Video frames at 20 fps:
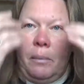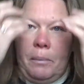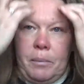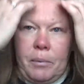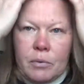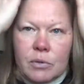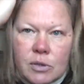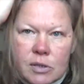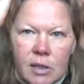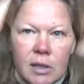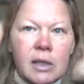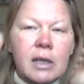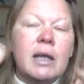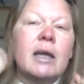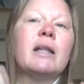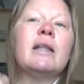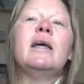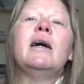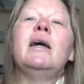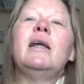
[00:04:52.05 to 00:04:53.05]
по
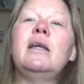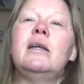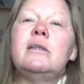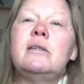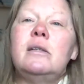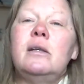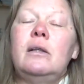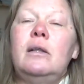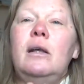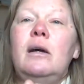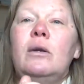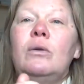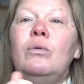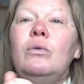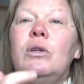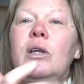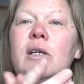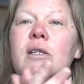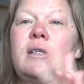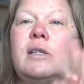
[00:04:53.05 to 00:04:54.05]
цене, да, если для
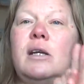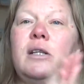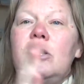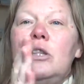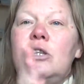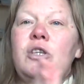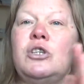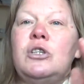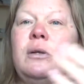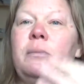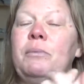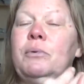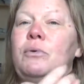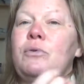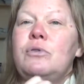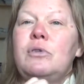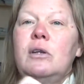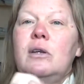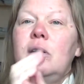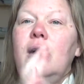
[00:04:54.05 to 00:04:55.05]
рук достаточно
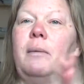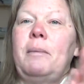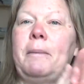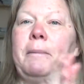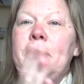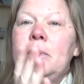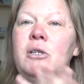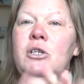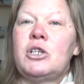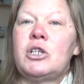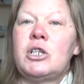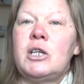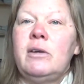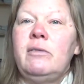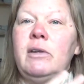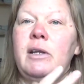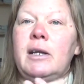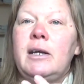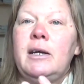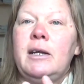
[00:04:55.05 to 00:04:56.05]
просто как бы
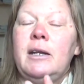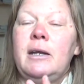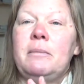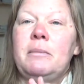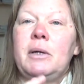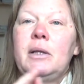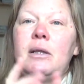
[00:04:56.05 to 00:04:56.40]
подешевле крем,